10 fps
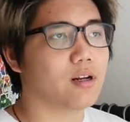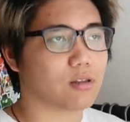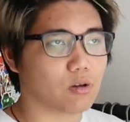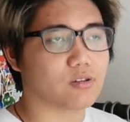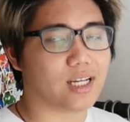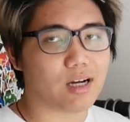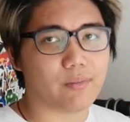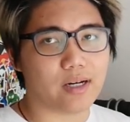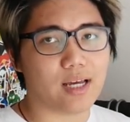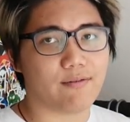nó tôn dáng của
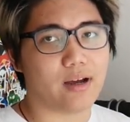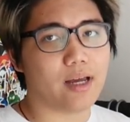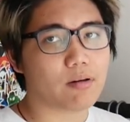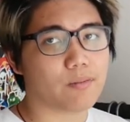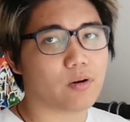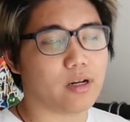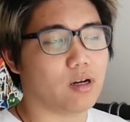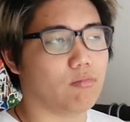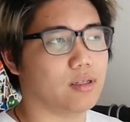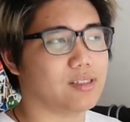mình lên và ép cái body
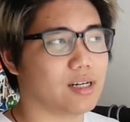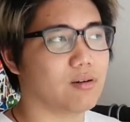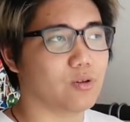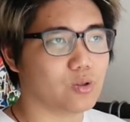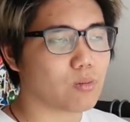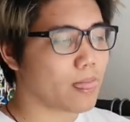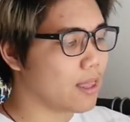của mình chặt hơn một chút.